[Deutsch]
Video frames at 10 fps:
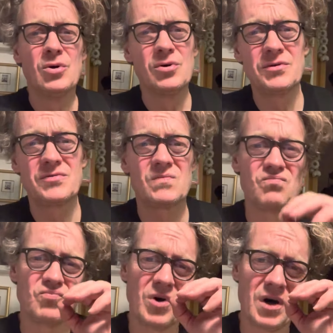Und
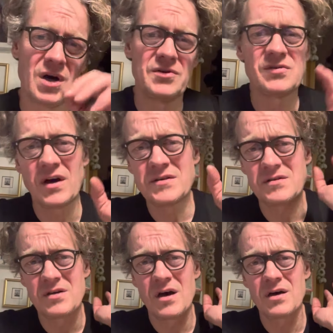ja, die
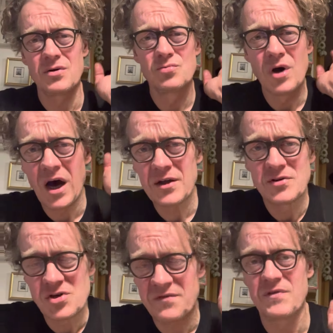30 Jahre, ach,
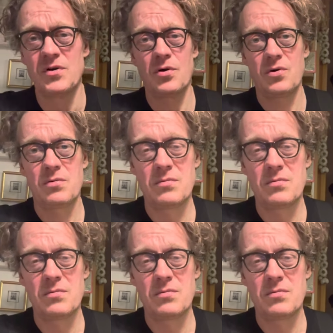die schaffen wir noch.